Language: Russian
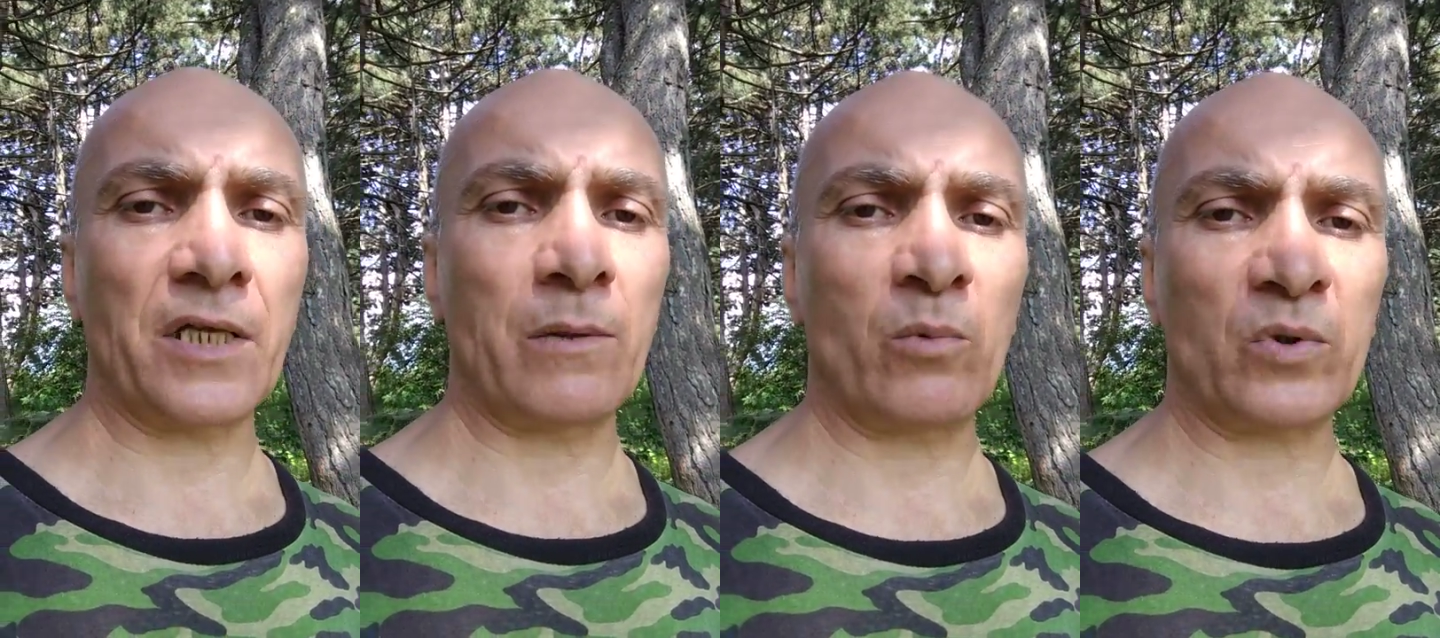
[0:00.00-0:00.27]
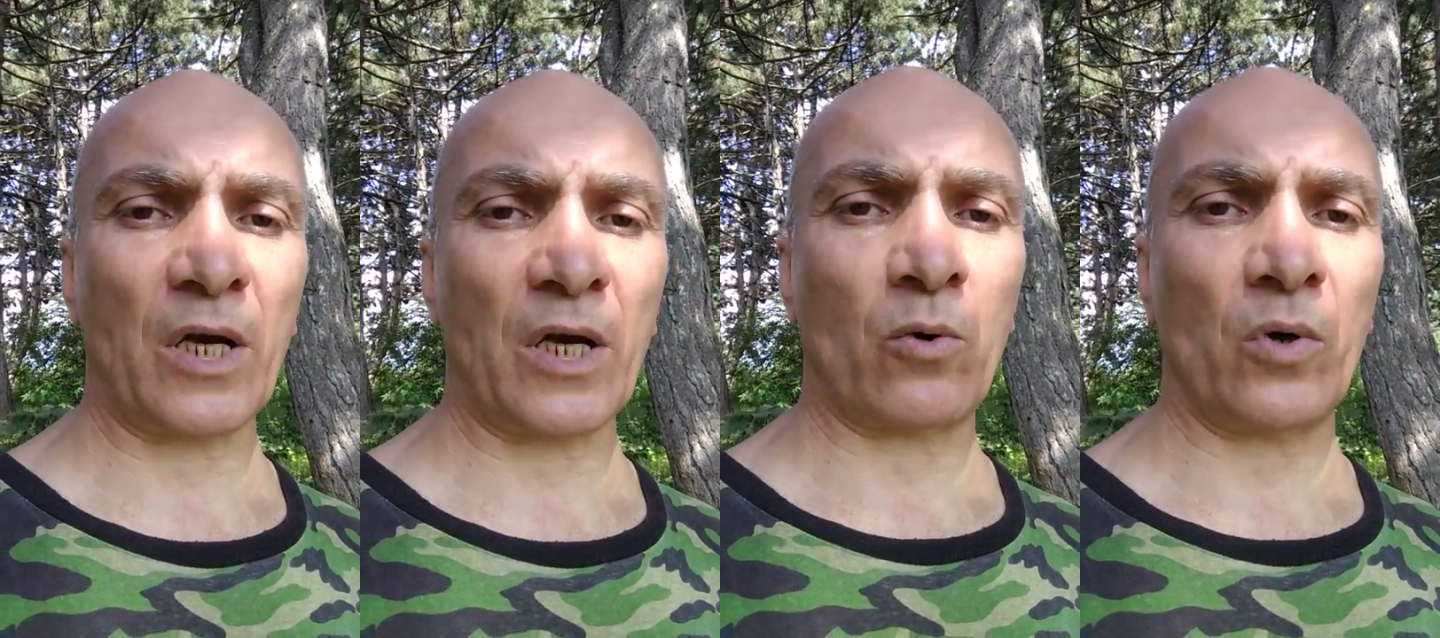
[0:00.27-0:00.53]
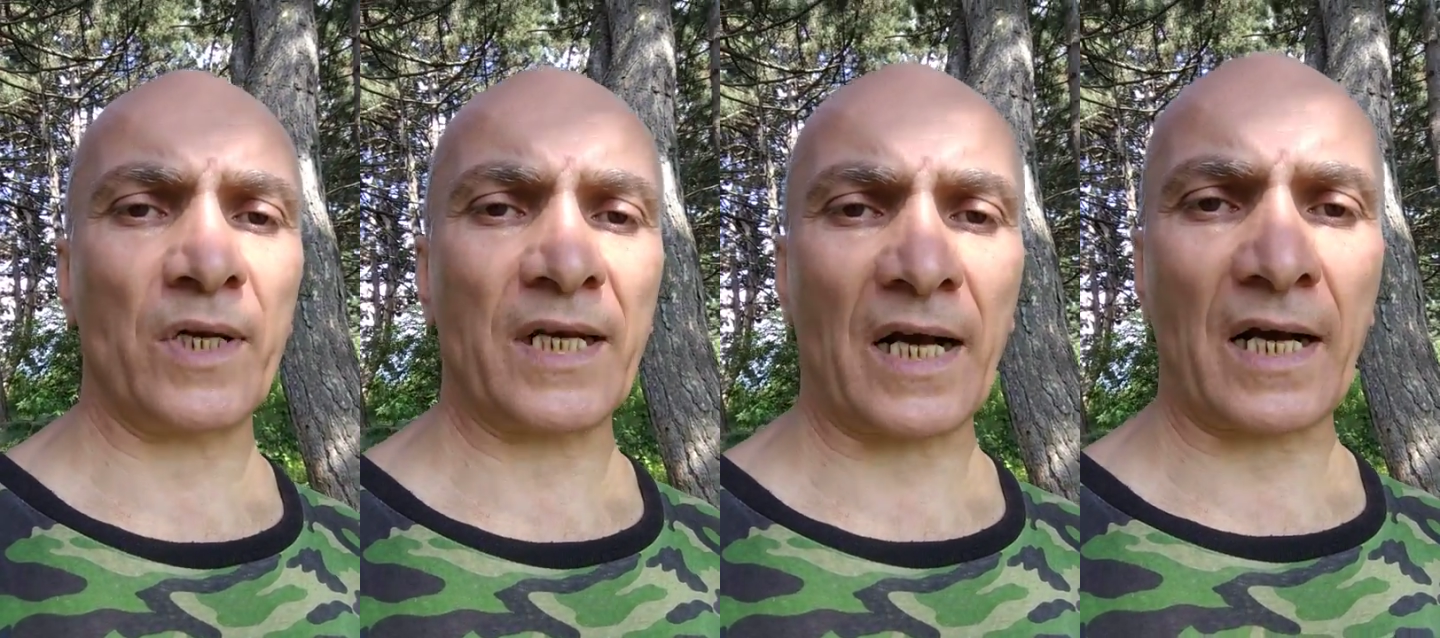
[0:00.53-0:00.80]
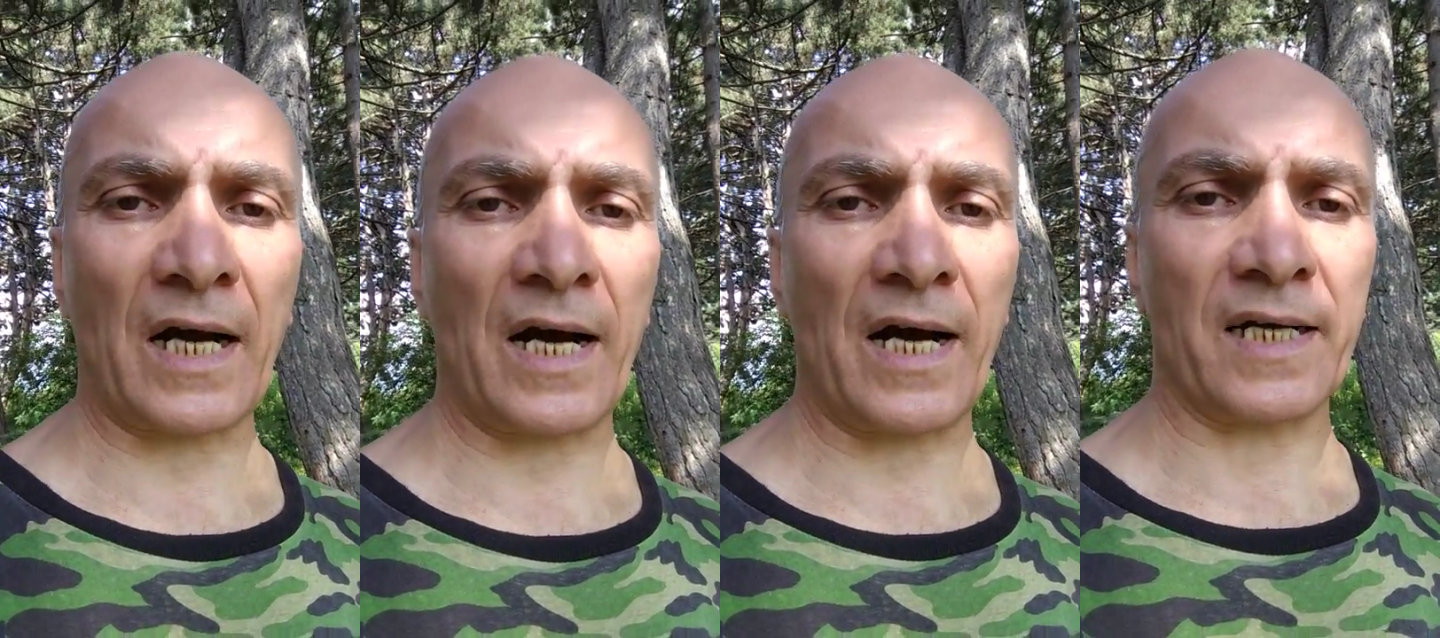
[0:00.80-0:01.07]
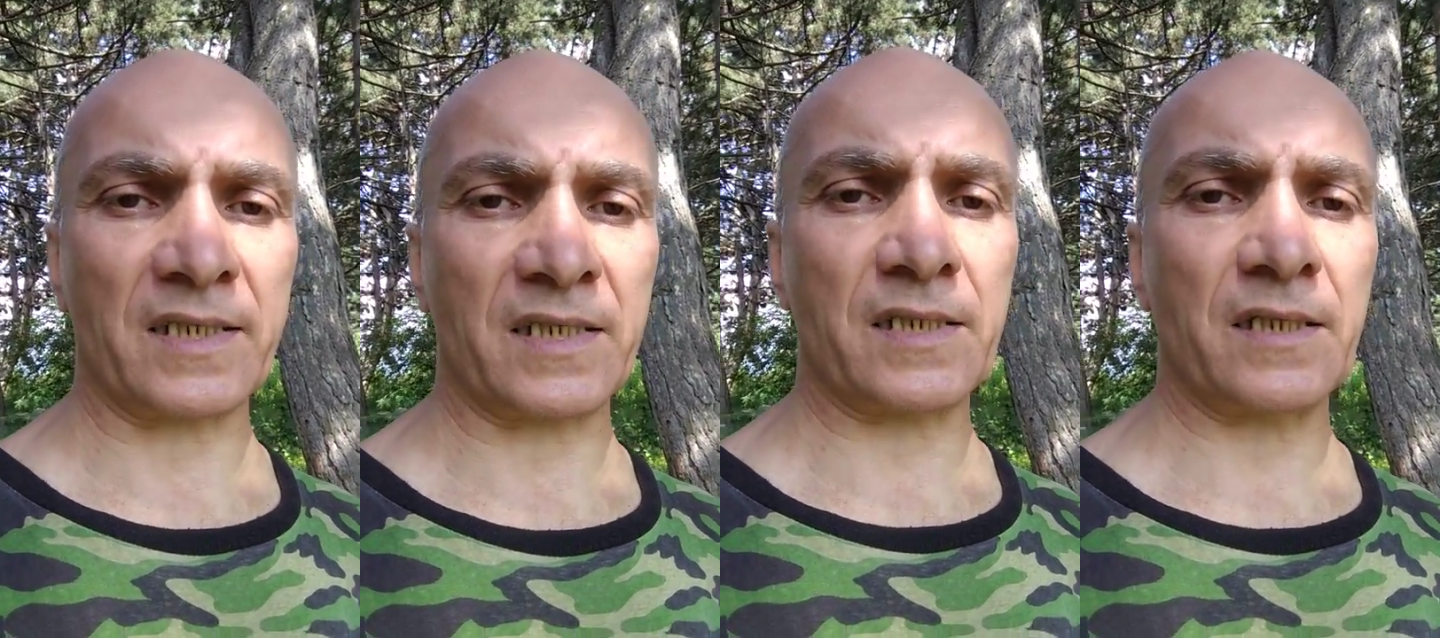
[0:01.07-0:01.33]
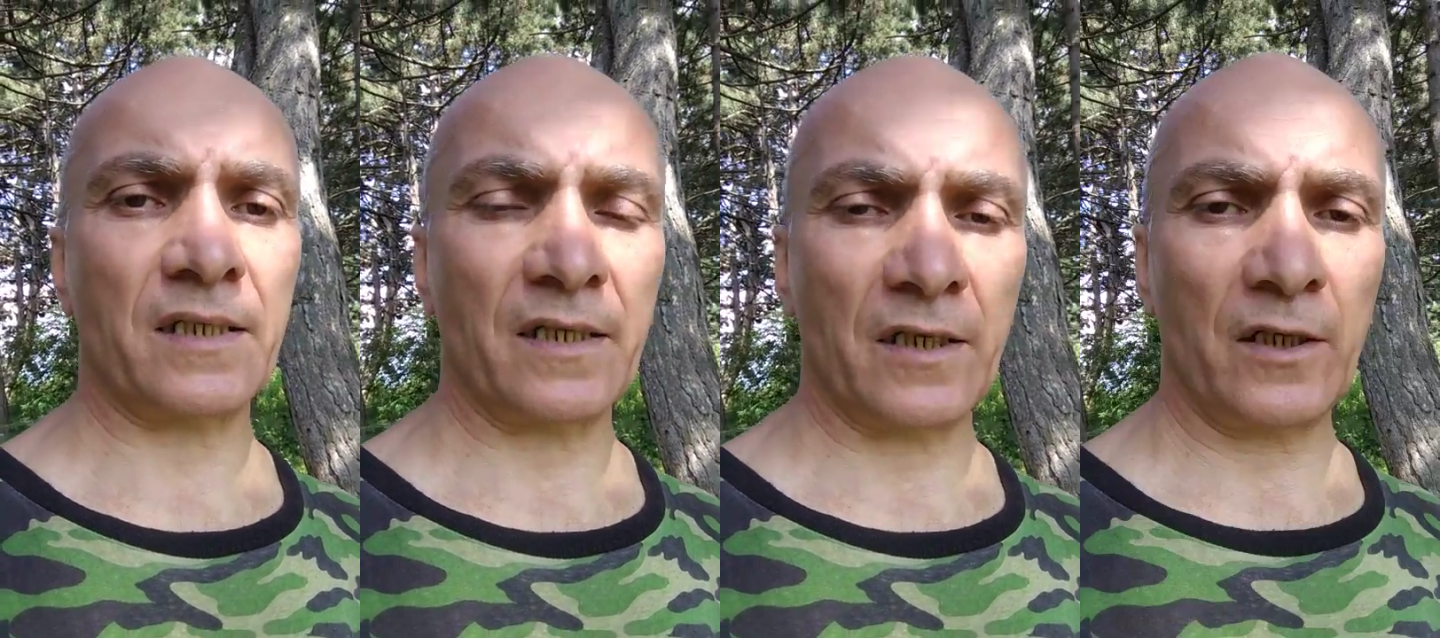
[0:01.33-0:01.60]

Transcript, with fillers: ему такой наказ.